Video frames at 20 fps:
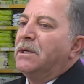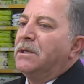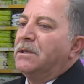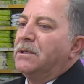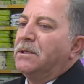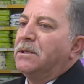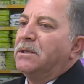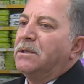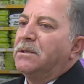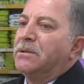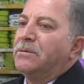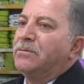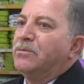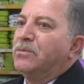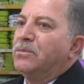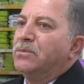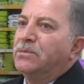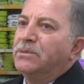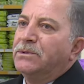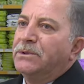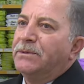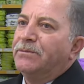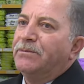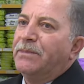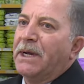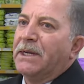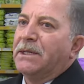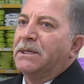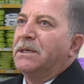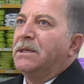Ee,
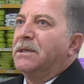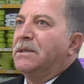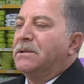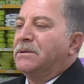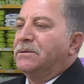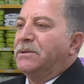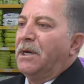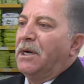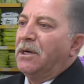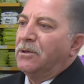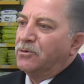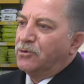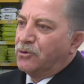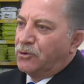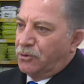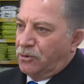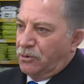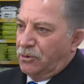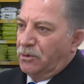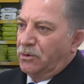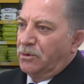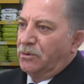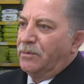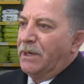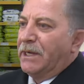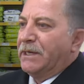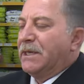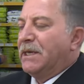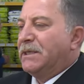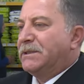belki daha üst e,
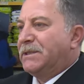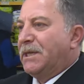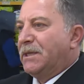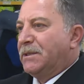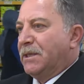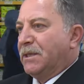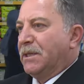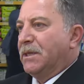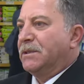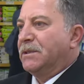merkezden de